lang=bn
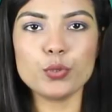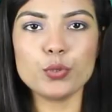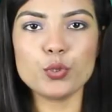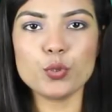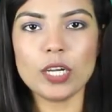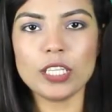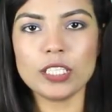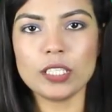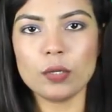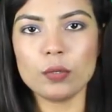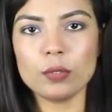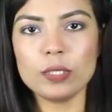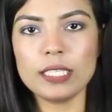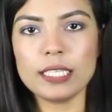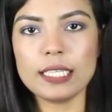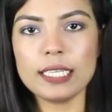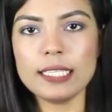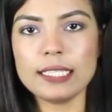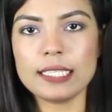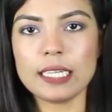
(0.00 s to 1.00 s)
উচ্চ আদালত
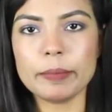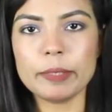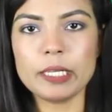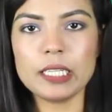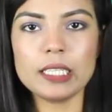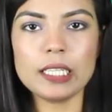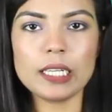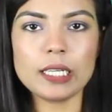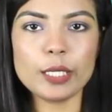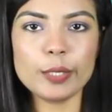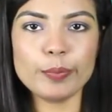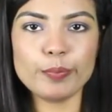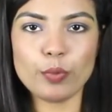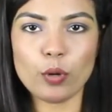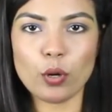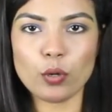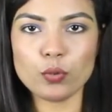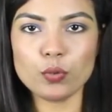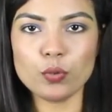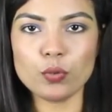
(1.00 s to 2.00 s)
থেকে জামিনে থাকার
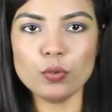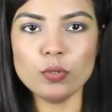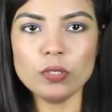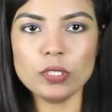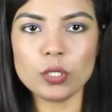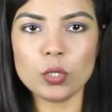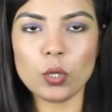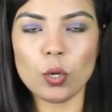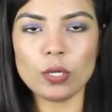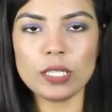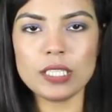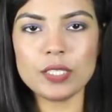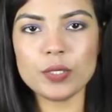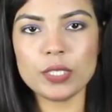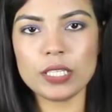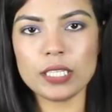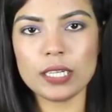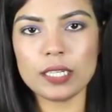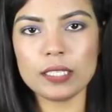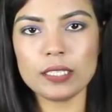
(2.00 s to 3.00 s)
পরও কলেজ
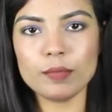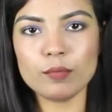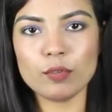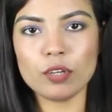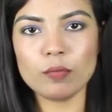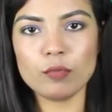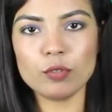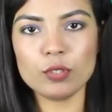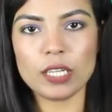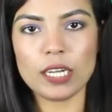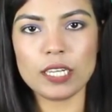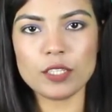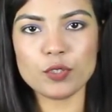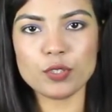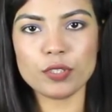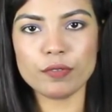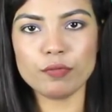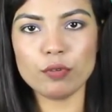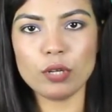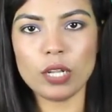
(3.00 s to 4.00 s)
শিক্ষার্থী মোহাম্মদ
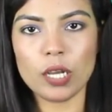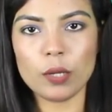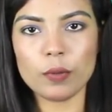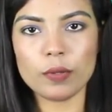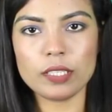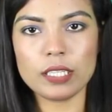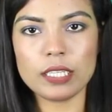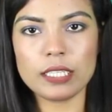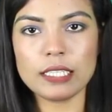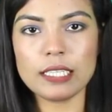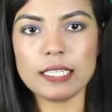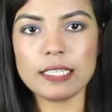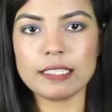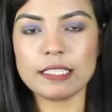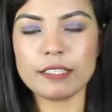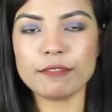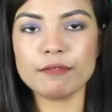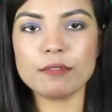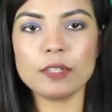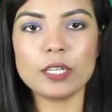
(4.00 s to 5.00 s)
আশরাফুল হালদারকে
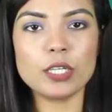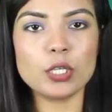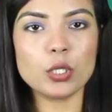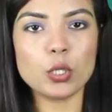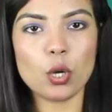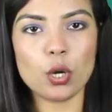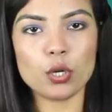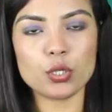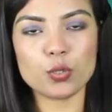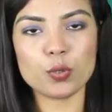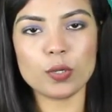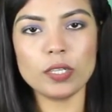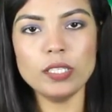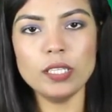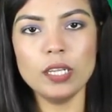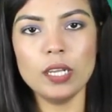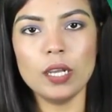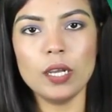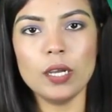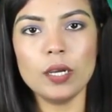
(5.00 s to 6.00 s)
গ্রেফতারের
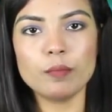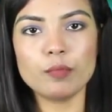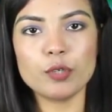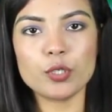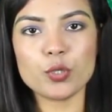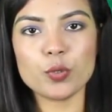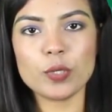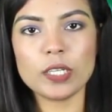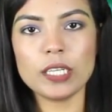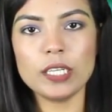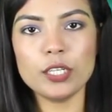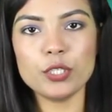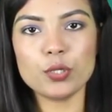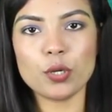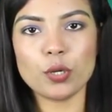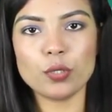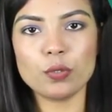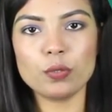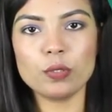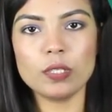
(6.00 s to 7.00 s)
ঘটনায় পটুয়াখালী
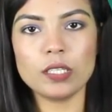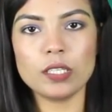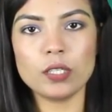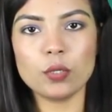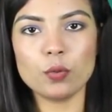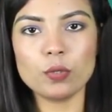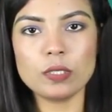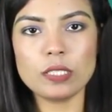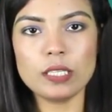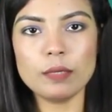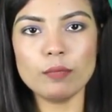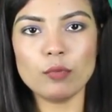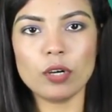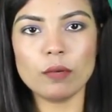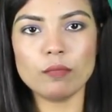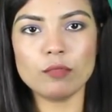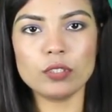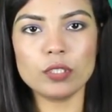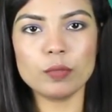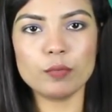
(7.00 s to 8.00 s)
সদর থানার ওসি
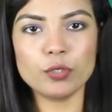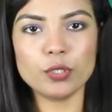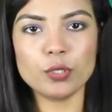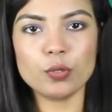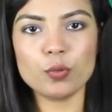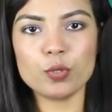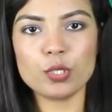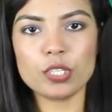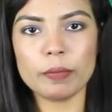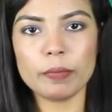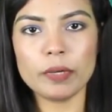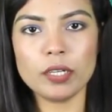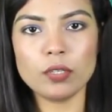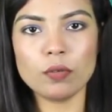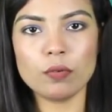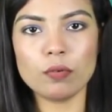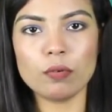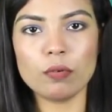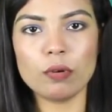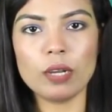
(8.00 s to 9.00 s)
মোহাম্মদ মনিরুজ্জামান
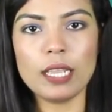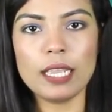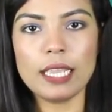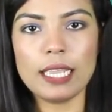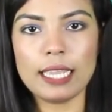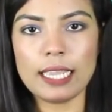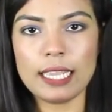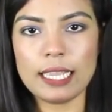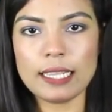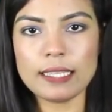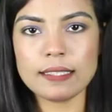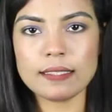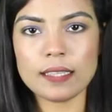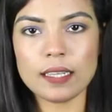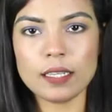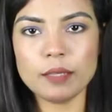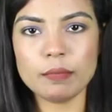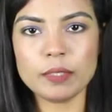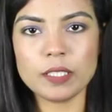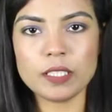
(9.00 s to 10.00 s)
ও
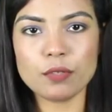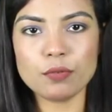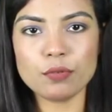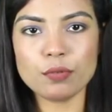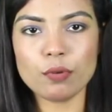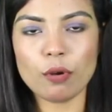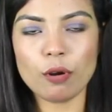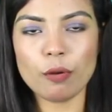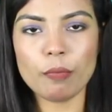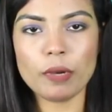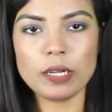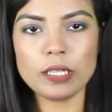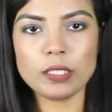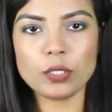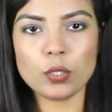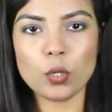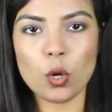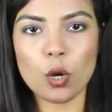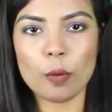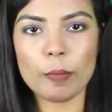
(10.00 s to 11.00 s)
এএসআই মিজানুর
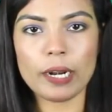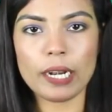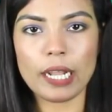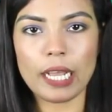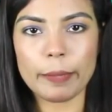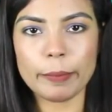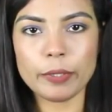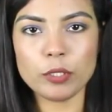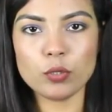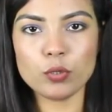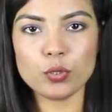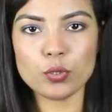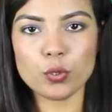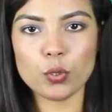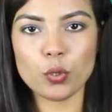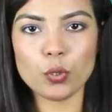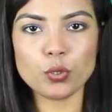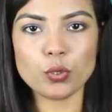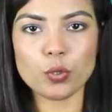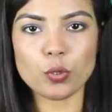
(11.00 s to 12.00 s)
রহমানের ক্ষমার আবেদন
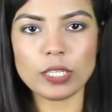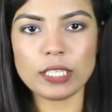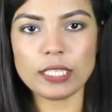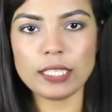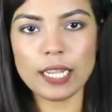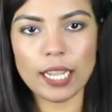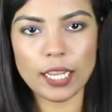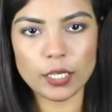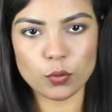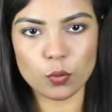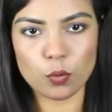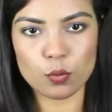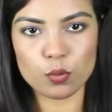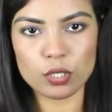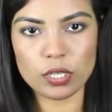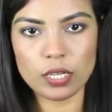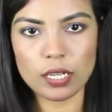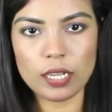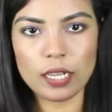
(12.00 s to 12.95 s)
গ্রহণ করেনি হাইকোর্ট